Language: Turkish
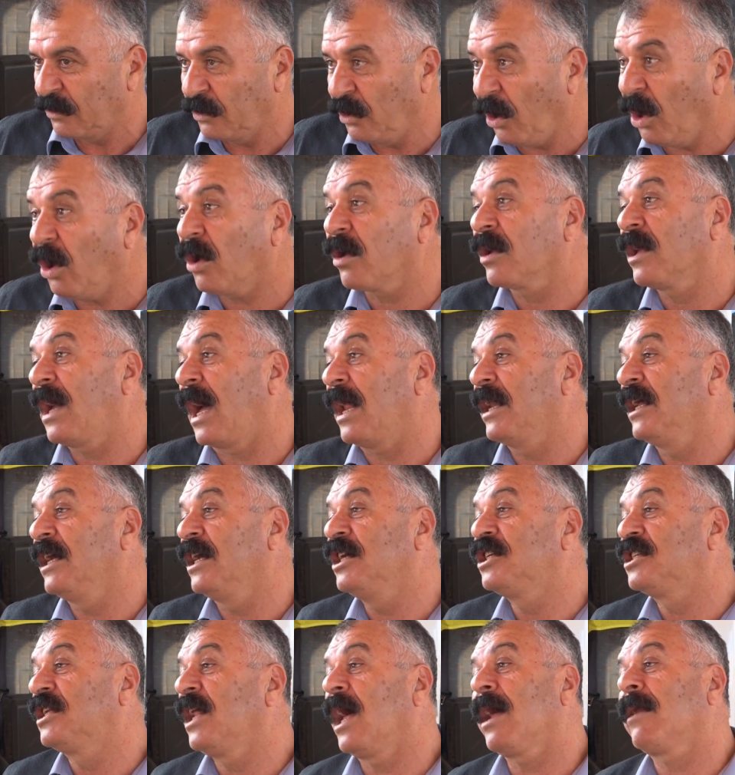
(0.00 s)
Yok
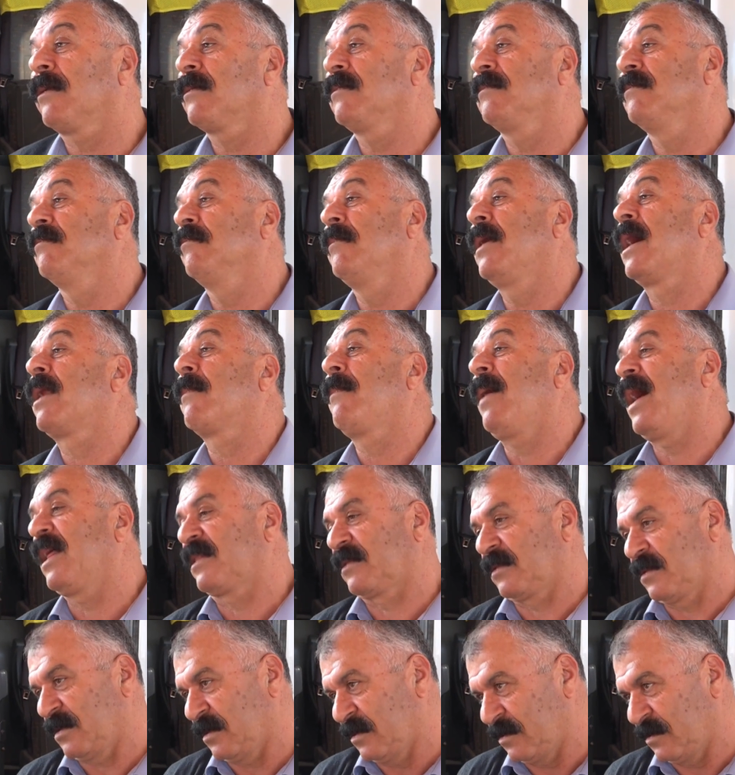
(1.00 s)
yani işler berbat.